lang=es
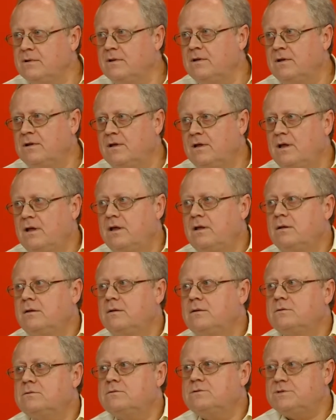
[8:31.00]
¿De
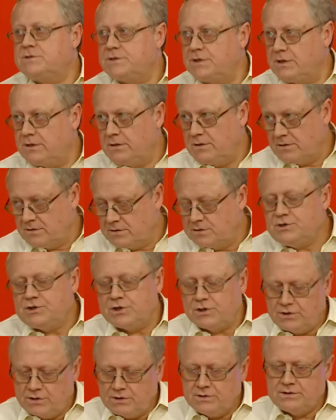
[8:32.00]
inflación en todo el año?
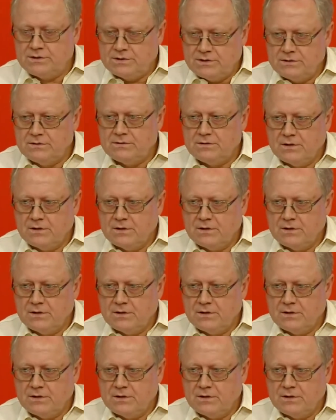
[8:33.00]
Sí, sí.